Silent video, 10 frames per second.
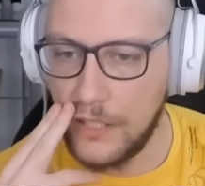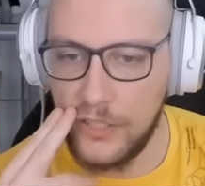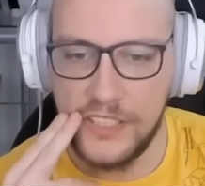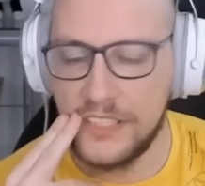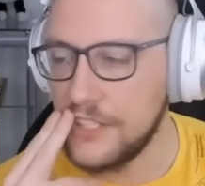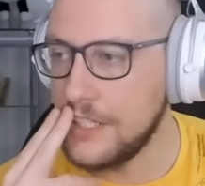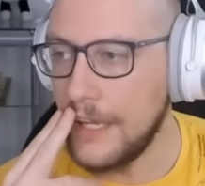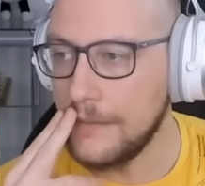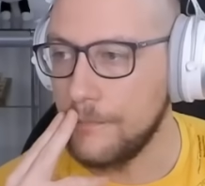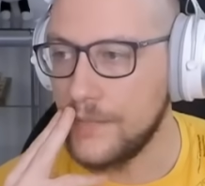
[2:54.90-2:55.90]
Goniec
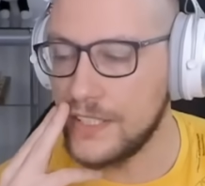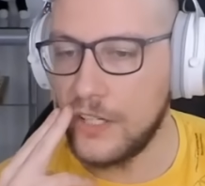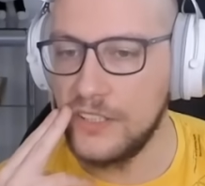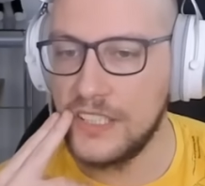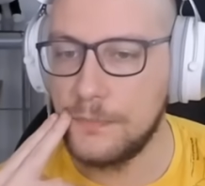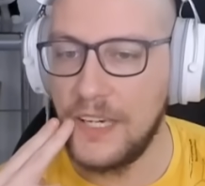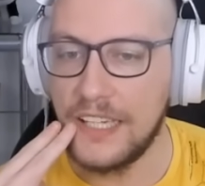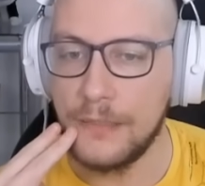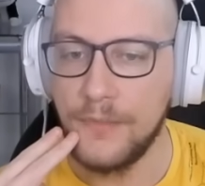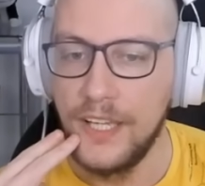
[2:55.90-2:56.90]
G4, zgodnie z
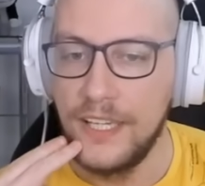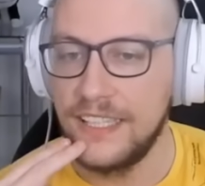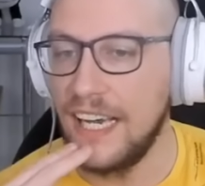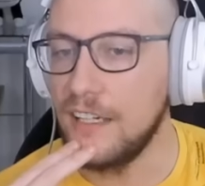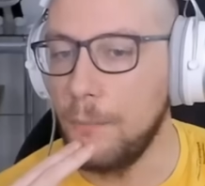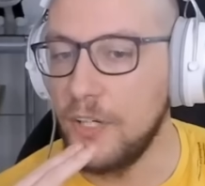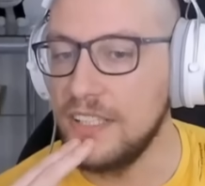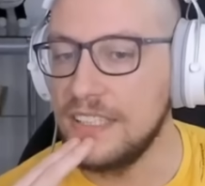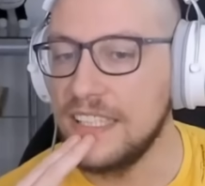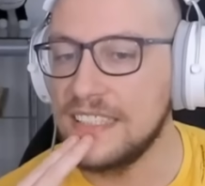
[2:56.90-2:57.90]
planem. Jak
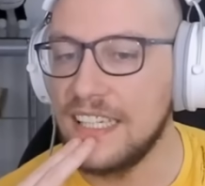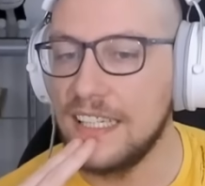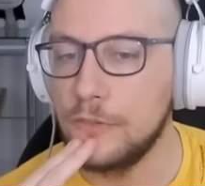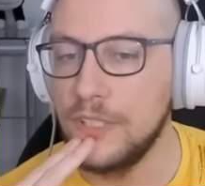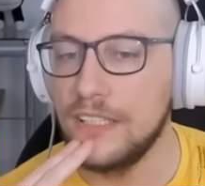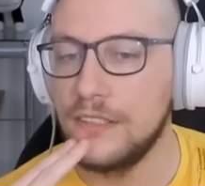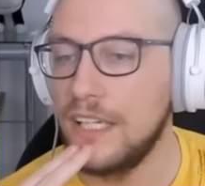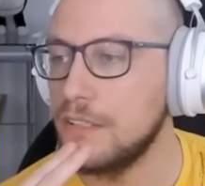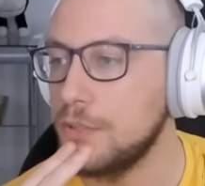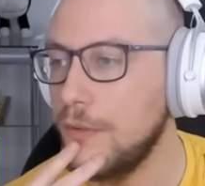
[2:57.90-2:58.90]
oponent nie zareaguje, to
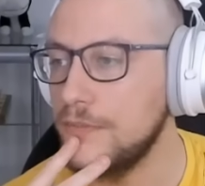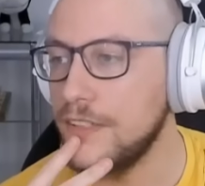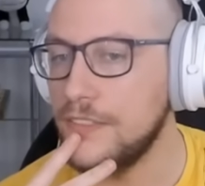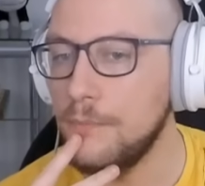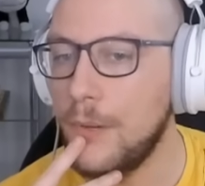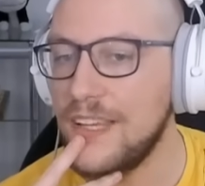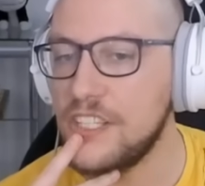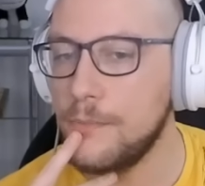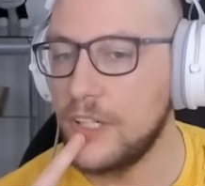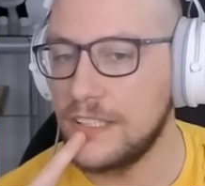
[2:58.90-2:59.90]
ja dosłownie w tym
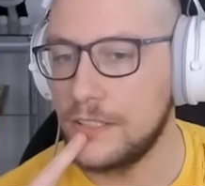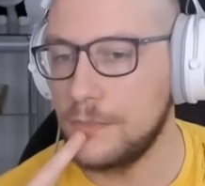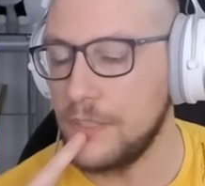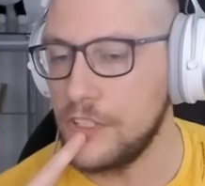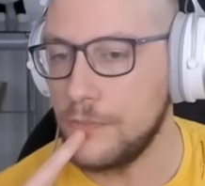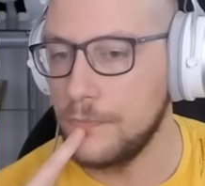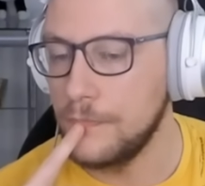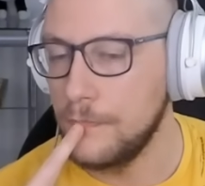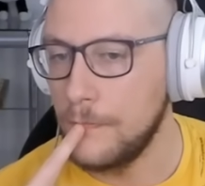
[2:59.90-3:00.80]
momencie mogę to zbić.